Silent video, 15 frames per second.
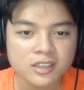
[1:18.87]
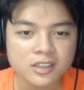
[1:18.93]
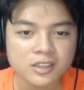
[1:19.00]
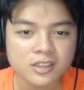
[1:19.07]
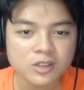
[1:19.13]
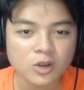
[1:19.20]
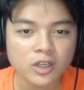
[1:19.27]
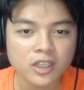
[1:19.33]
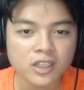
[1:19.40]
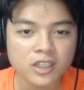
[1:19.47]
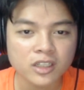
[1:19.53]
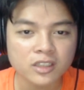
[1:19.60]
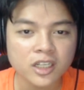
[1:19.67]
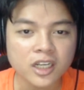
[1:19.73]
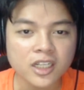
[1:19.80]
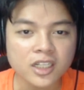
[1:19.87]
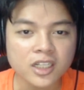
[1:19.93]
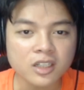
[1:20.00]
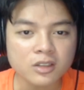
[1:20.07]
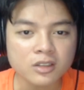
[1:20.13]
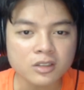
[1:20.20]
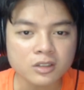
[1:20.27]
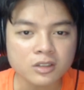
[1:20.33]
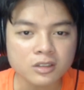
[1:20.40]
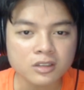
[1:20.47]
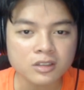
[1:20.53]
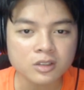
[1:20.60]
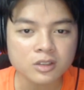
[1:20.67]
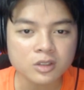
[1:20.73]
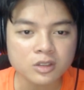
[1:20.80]
rồi những cái
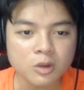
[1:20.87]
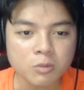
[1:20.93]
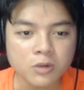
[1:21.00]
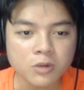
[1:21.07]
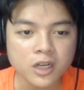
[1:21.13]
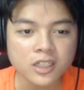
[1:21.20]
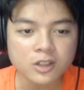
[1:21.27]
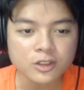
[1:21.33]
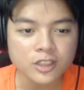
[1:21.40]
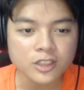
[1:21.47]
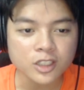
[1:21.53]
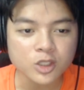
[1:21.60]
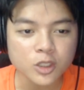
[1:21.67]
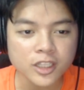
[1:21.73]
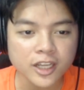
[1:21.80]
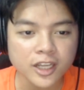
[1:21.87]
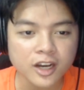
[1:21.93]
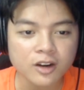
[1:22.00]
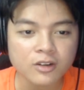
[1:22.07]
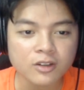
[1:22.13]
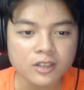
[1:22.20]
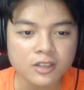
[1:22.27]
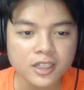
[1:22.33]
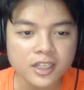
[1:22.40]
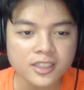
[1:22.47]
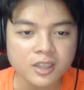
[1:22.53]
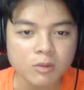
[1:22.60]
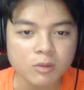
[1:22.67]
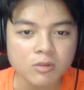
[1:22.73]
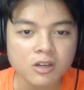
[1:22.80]
cục cứt nó sẽ chui theo cái
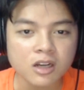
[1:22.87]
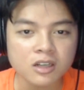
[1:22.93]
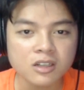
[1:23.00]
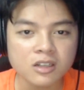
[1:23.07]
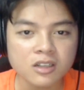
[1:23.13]
dòng nước